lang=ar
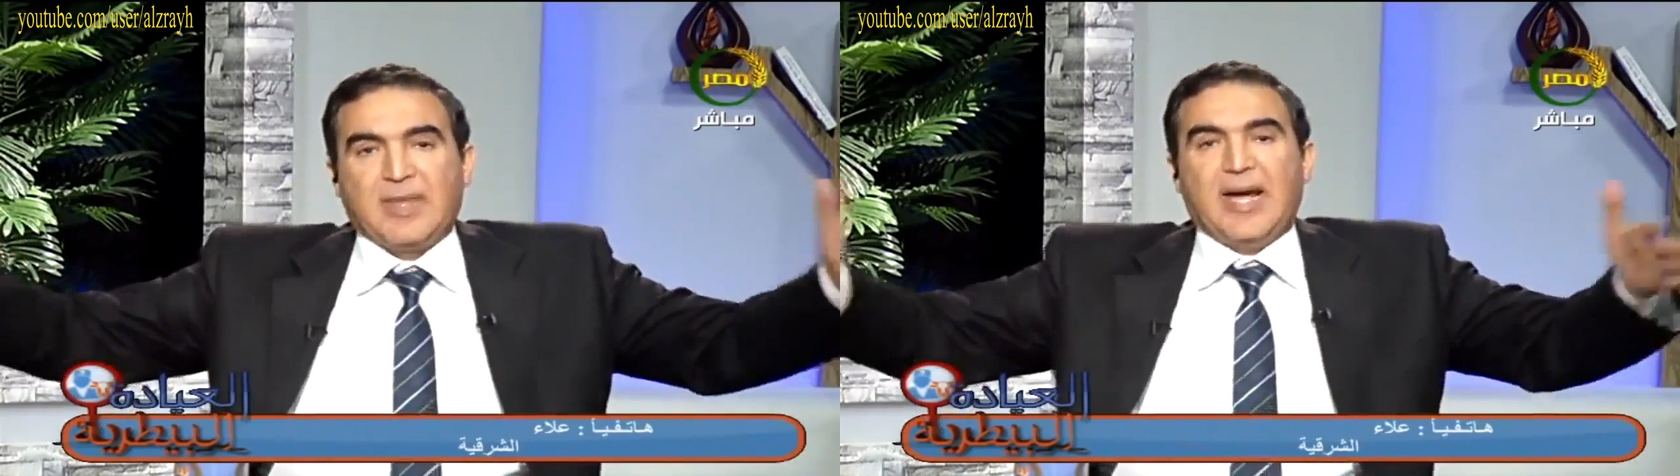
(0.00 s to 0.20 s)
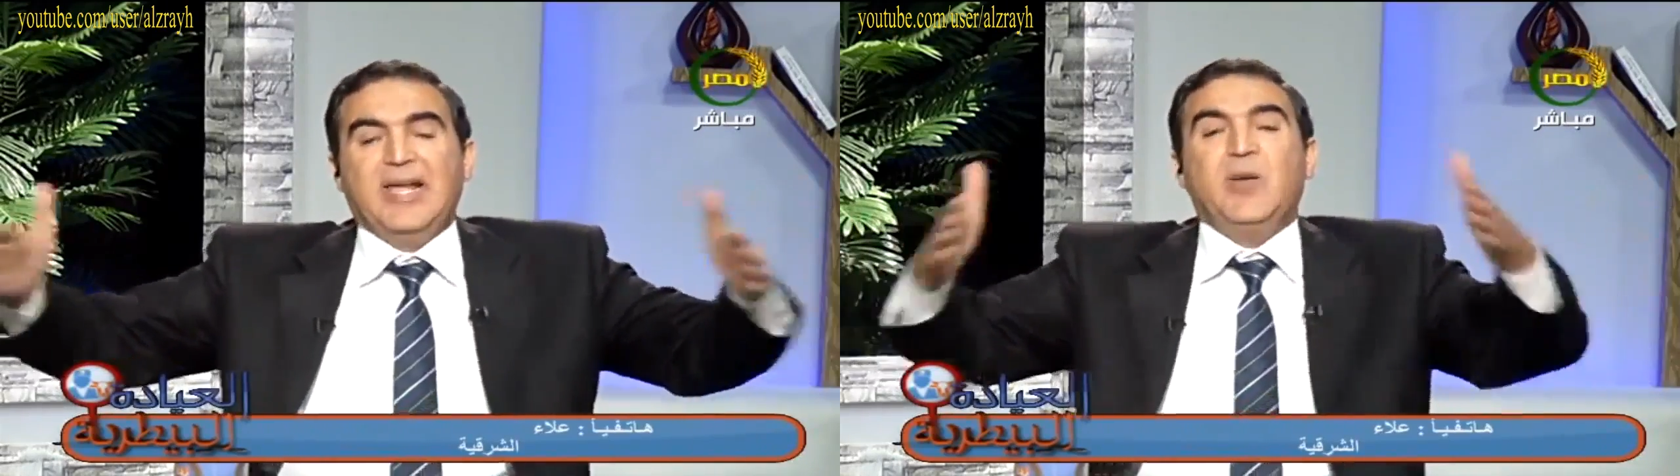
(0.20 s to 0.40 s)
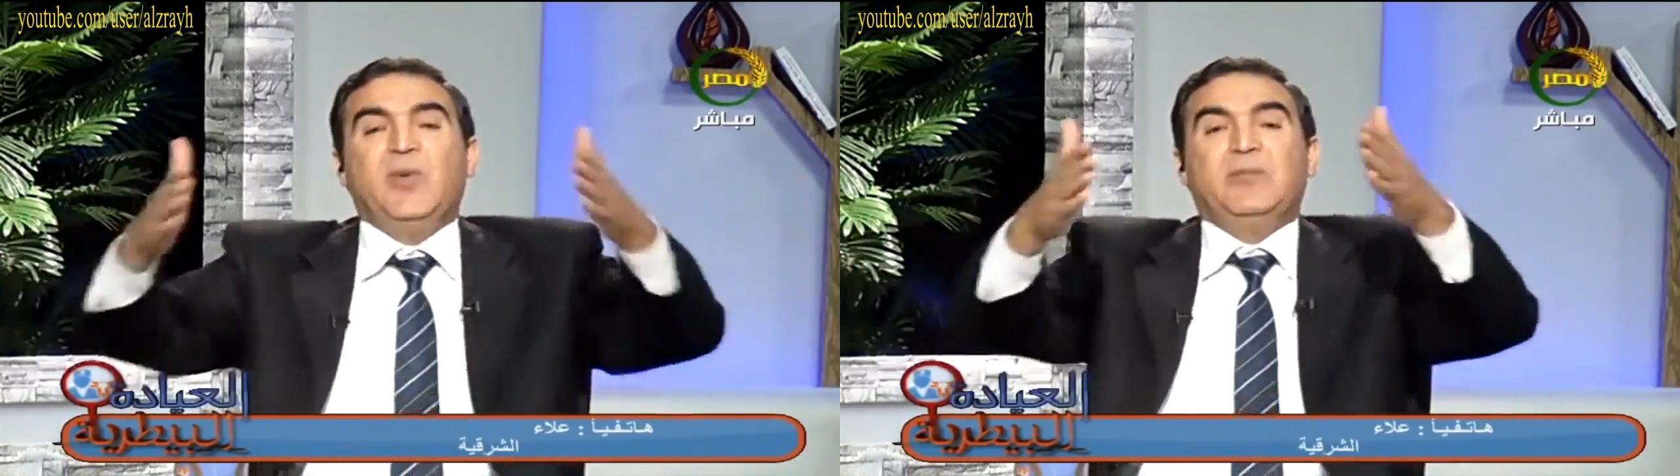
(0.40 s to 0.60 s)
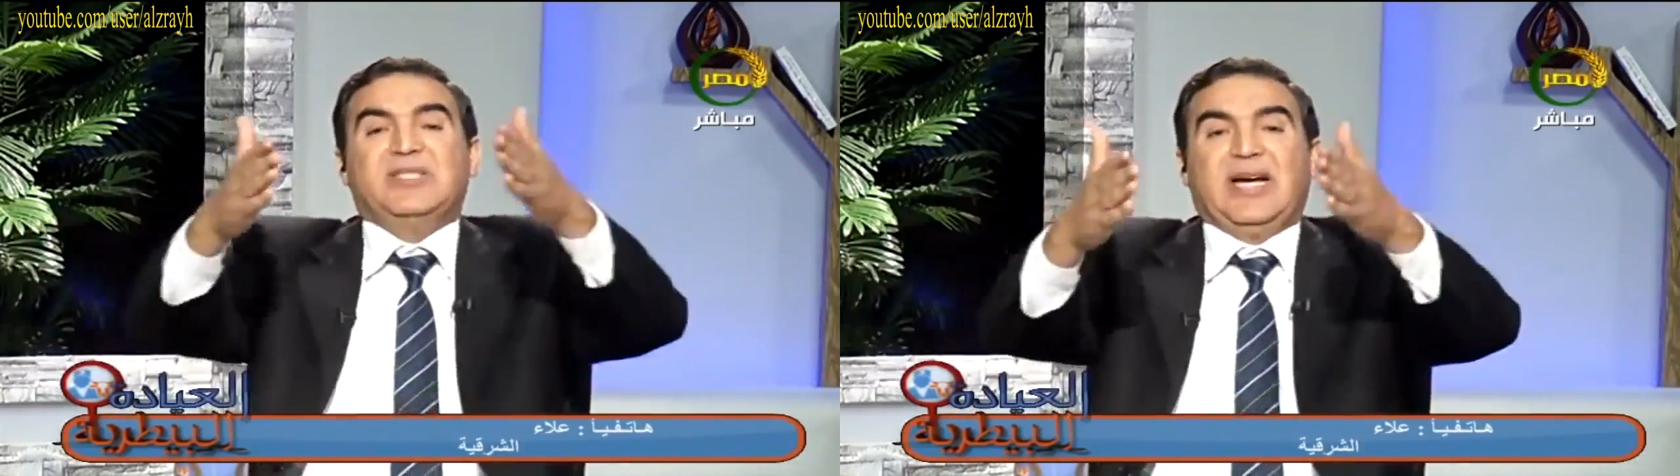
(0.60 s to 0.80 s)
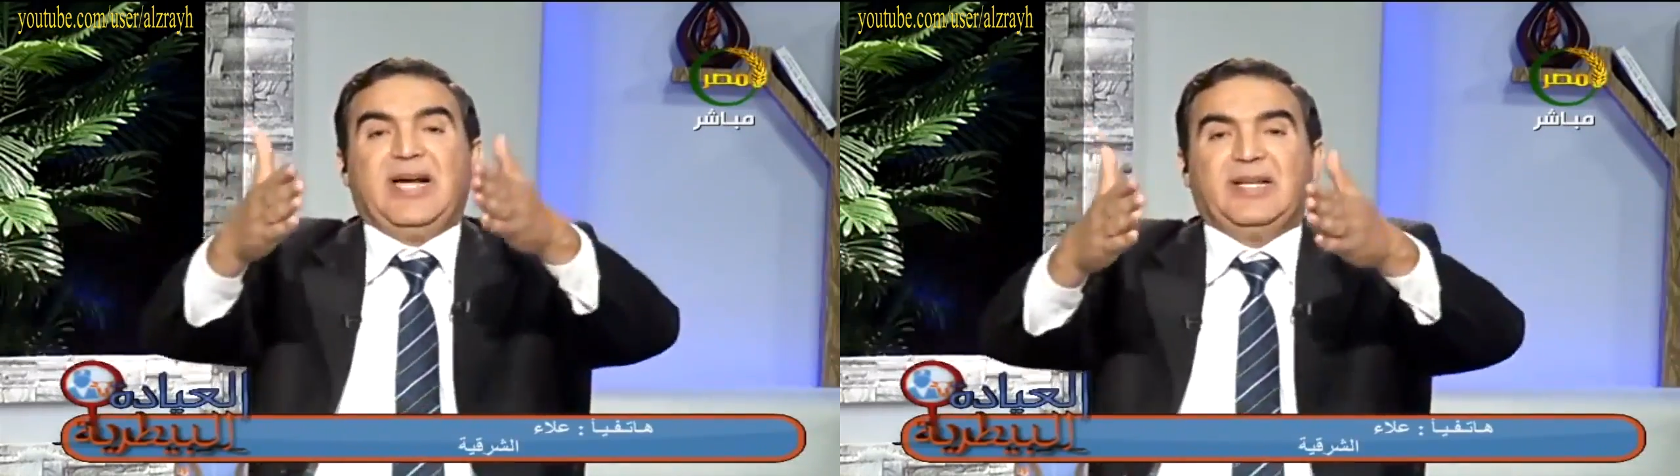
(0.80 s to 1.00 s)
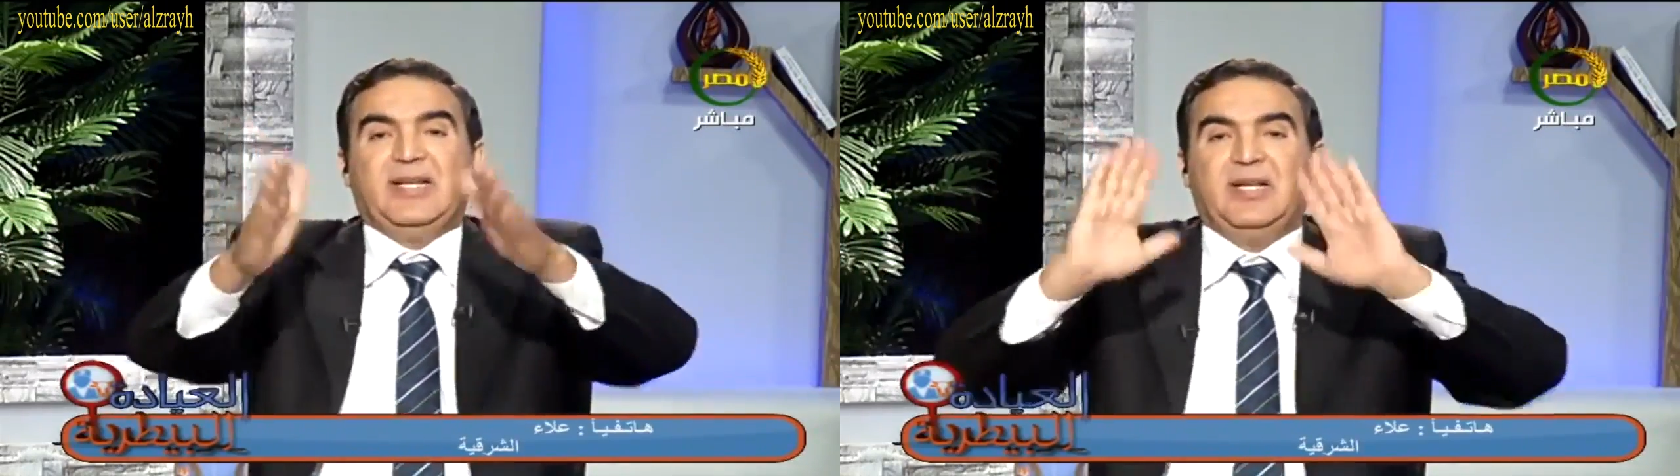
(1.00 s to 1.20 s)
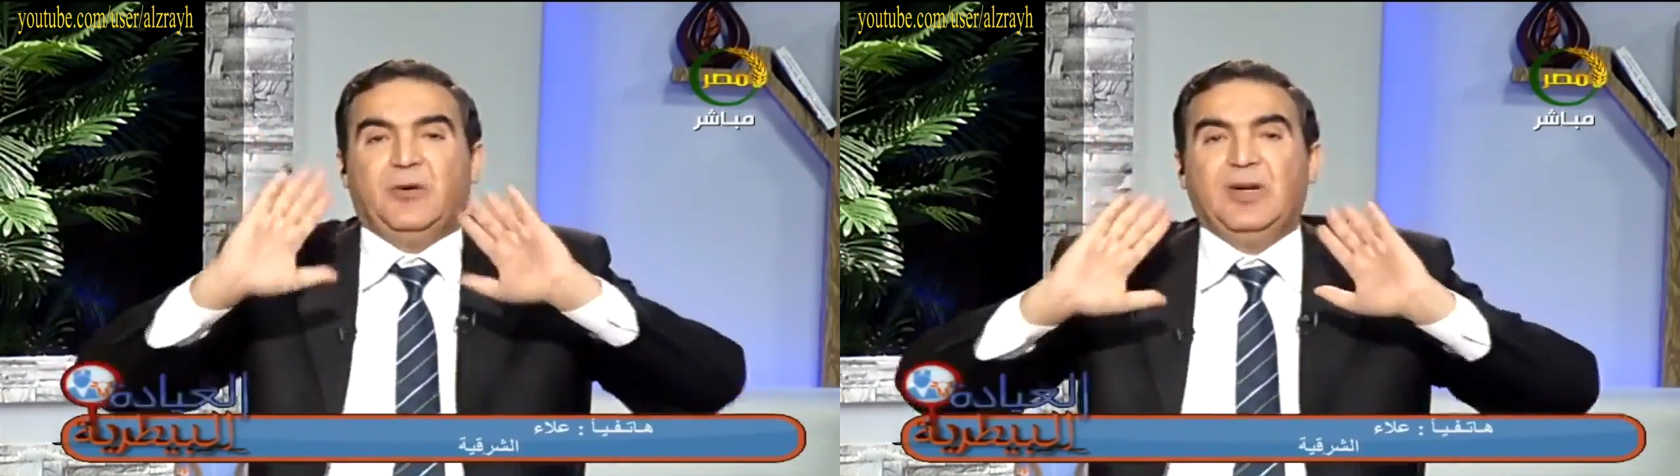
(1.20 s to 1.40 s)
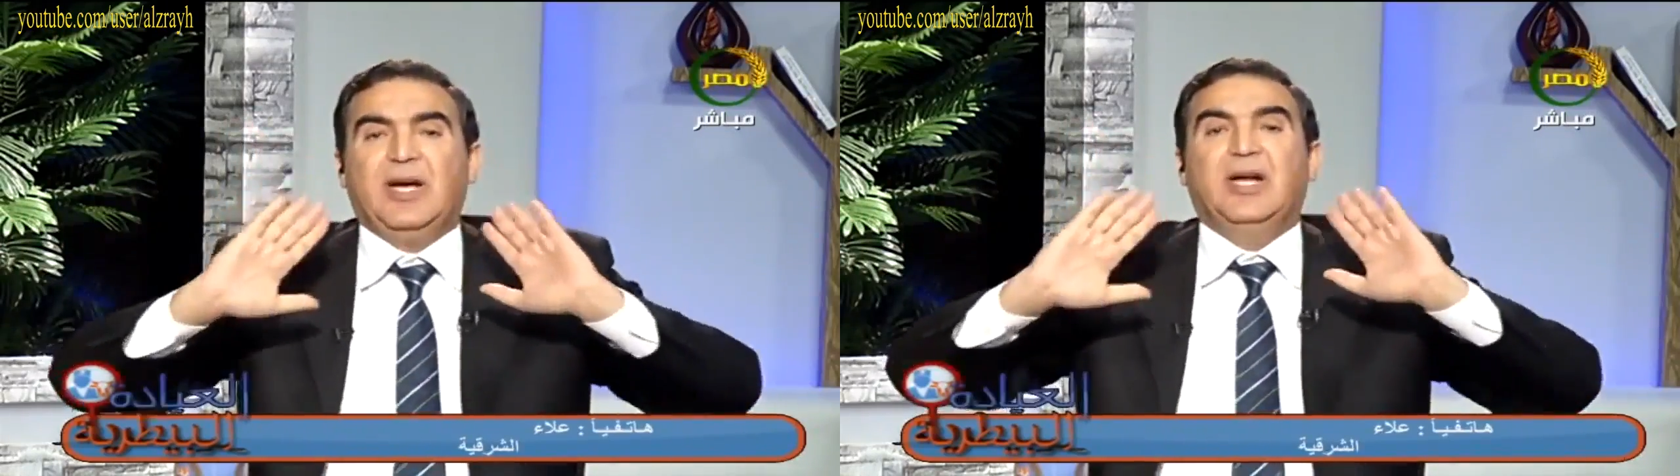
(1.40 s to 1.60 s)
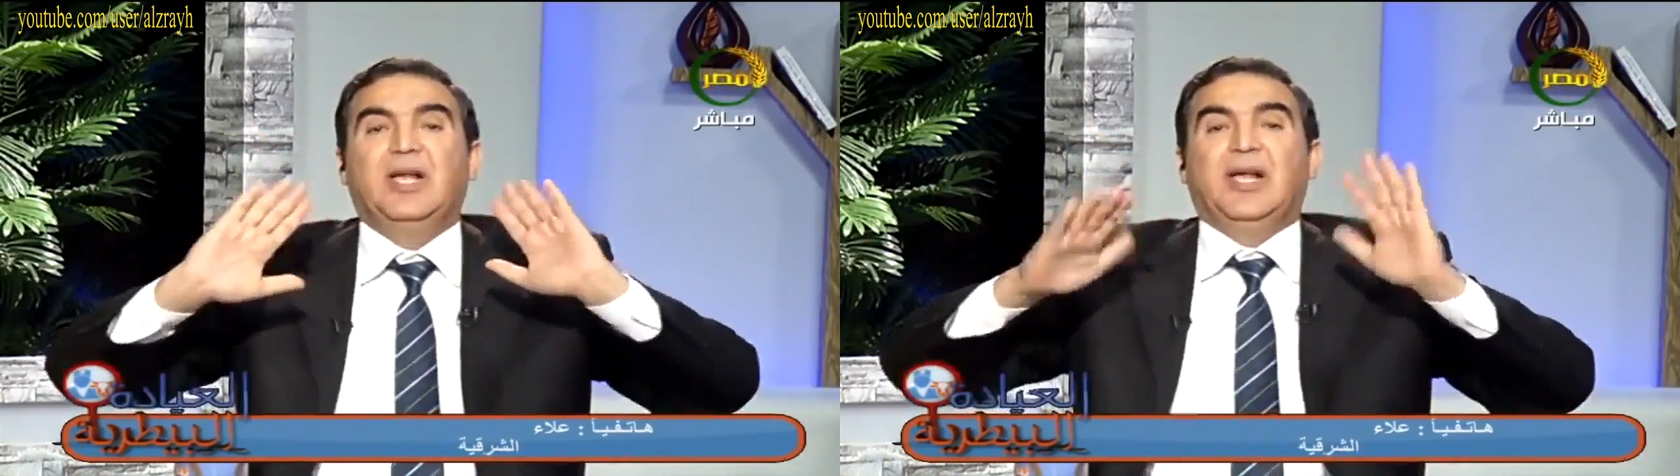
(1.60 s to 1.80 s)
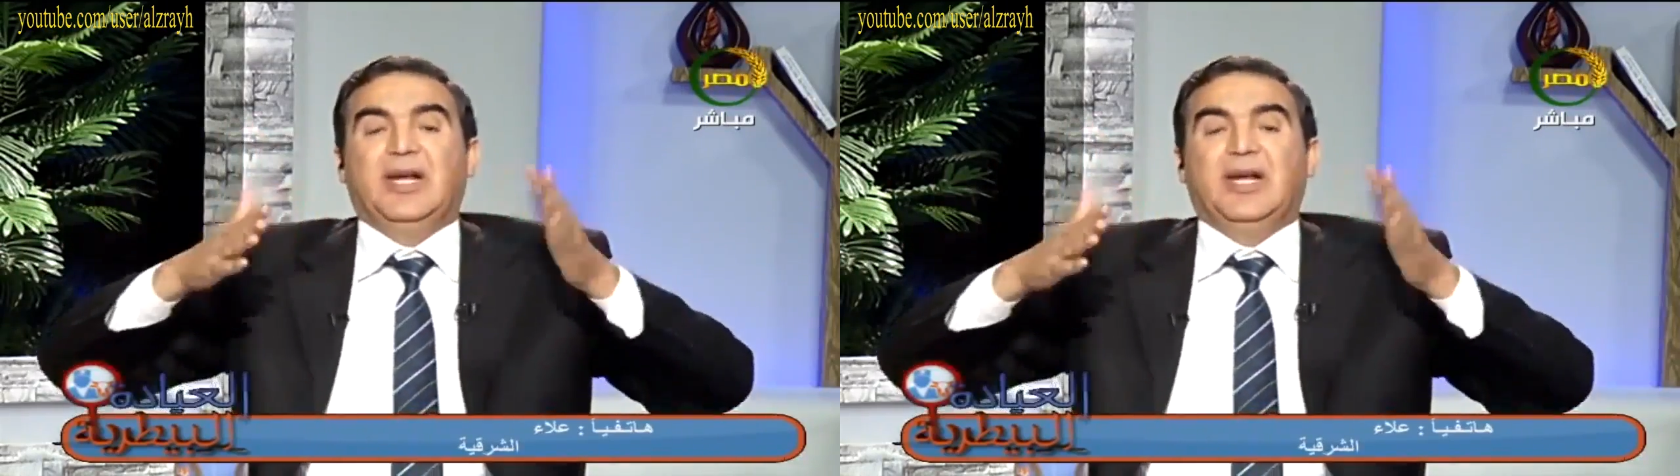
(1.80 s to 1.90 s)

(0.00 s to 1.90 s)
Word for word: هيعمل المساحات اللي احنا قلناها